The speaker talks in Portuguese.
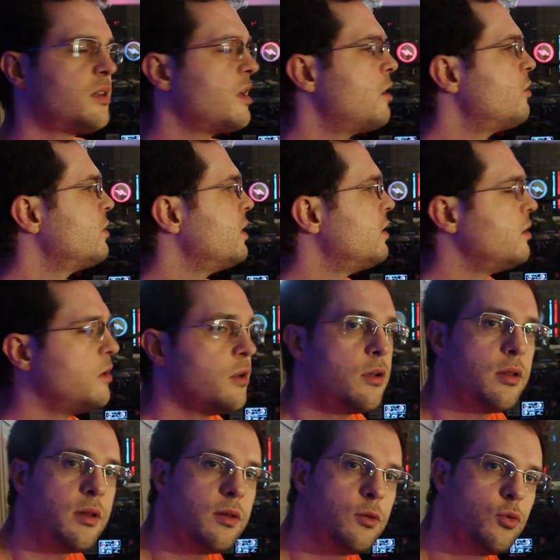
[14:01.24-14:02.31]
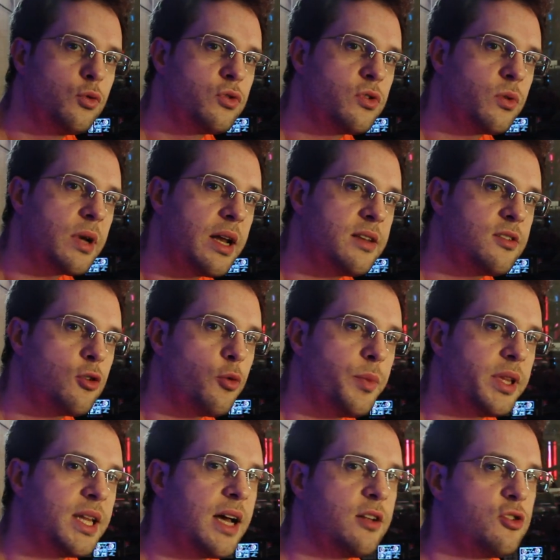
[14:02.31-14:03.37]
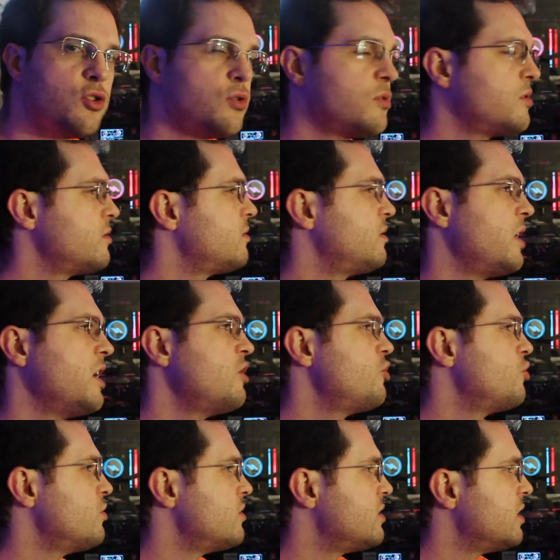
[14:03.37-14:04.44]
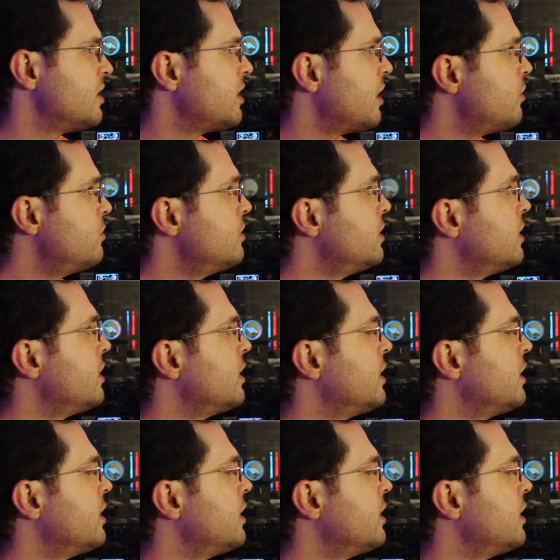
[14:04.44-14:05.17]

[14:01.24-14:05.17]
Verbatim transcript: tal de, de, dos lugares recomendados, trechos e tal.